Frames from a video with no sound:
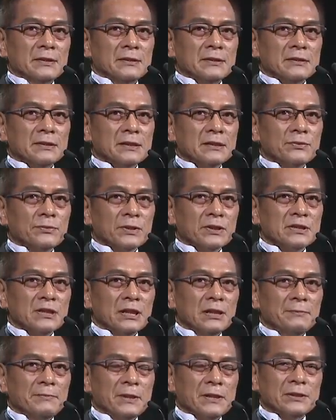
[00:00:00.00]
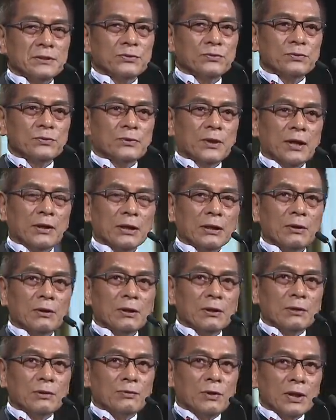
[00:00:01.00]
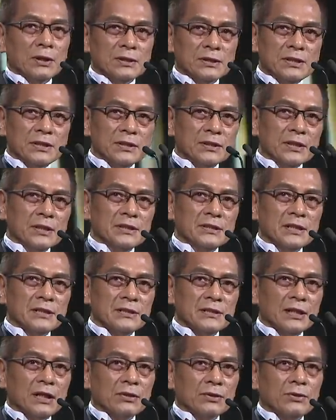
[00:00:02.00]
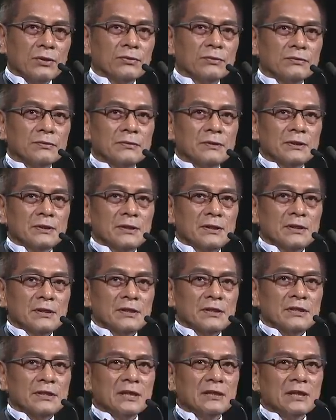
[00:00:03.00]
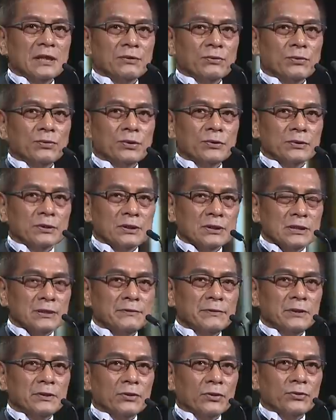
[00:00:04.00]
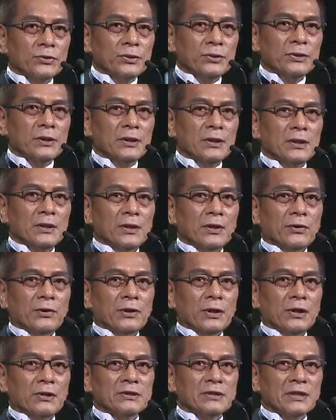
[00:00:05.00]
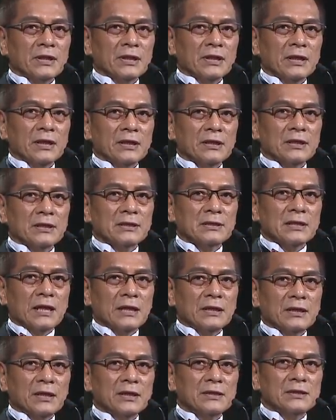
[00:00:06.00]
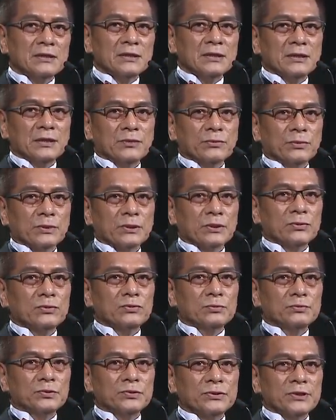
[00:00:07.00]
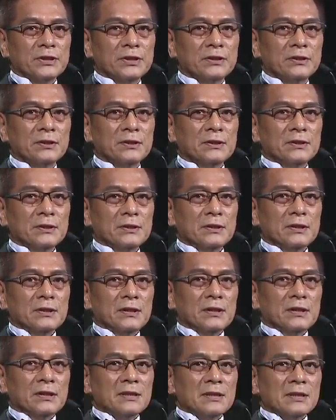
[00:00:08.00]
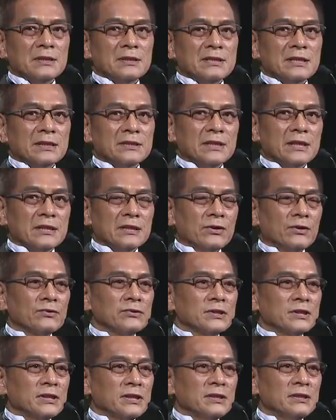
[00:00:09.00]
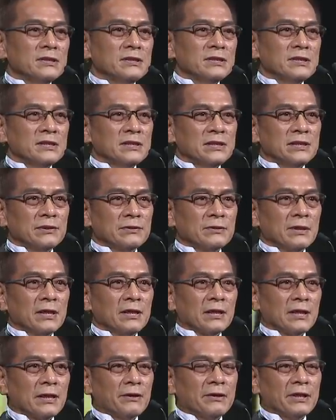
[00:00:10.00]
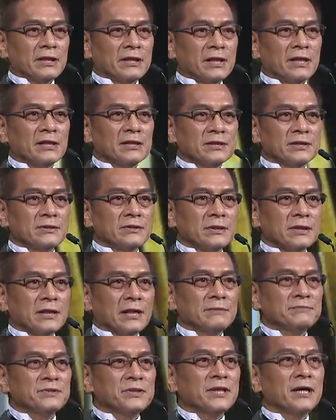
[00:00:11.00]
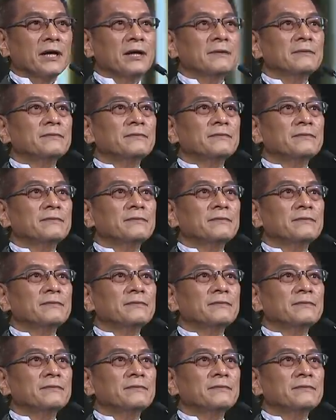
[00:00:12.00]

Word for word: 这是我这一辈子无法忘记的一件伤痛。现在我获得这份荣誉，我要献给在天之灵我的父母亲。这些拢是恁支持我、教我疼惜，感谢。